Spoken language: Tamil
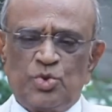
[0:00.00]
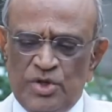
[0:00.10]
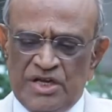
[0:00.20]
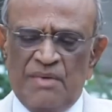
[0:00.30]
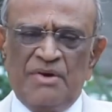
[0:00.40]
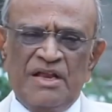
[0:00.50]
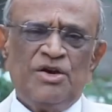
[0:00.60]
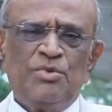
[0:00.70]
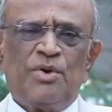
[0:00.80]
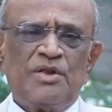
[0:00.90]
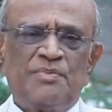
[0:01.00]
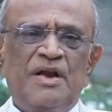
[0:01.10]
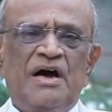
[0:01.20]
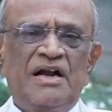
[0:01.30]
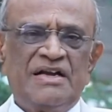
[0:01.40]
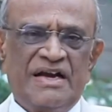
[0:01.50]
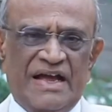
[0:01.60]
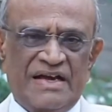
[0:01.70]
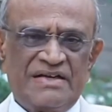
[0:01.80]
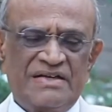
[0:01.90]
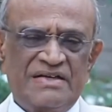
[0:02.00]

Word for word: துடிக்காமலே நின்று போகிறதுக்கு பேர் ஹார்ட் அட்டாக்